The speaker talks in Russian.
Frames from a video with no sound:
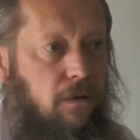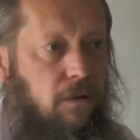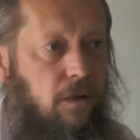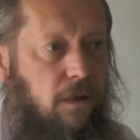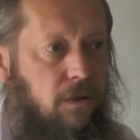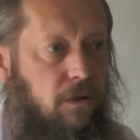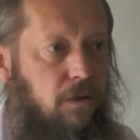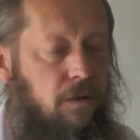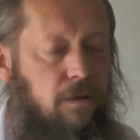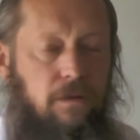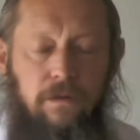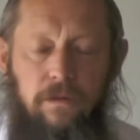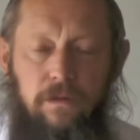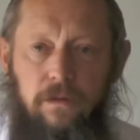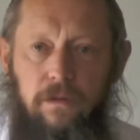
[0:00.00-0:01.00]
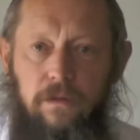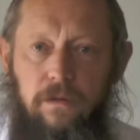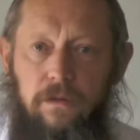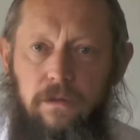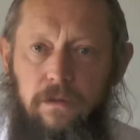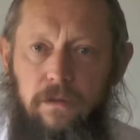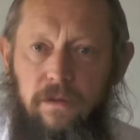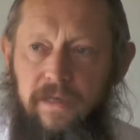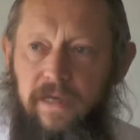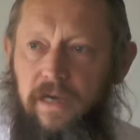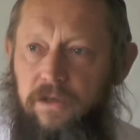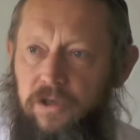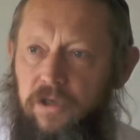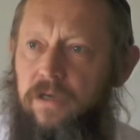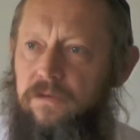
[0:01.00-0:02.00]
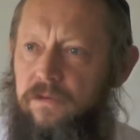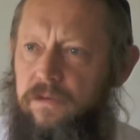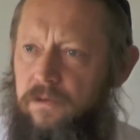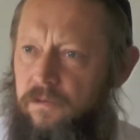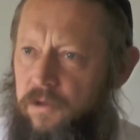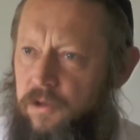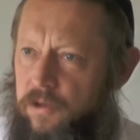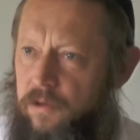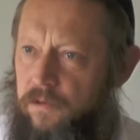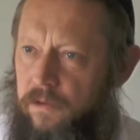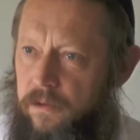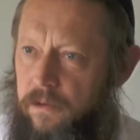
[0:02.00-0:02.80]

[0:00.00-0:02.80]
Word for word: Как это? Я часть Всевышнего?